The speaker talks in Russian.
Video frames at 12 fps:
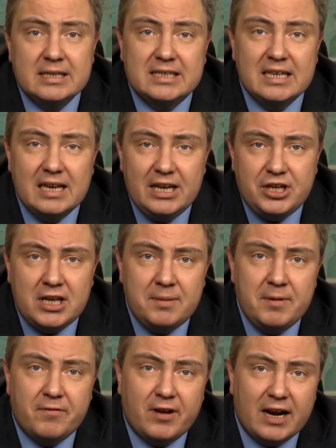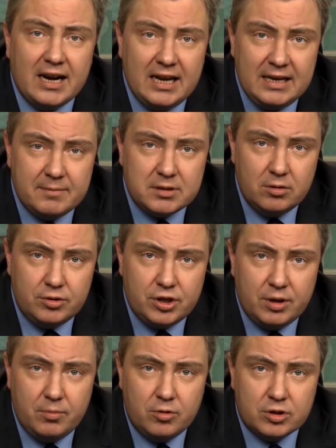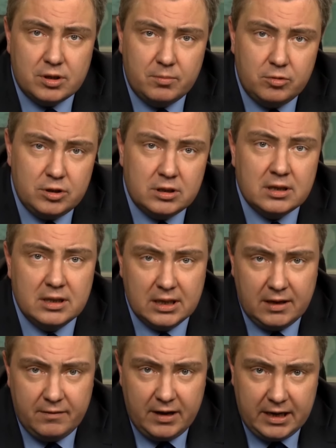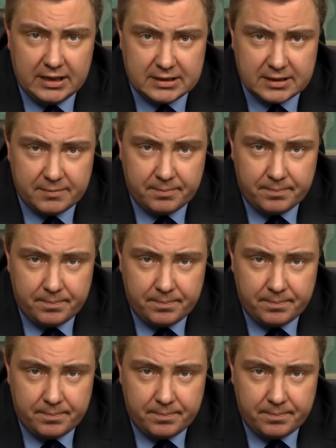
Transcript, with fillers: С англичанами в крайнем случае можно будет договориться.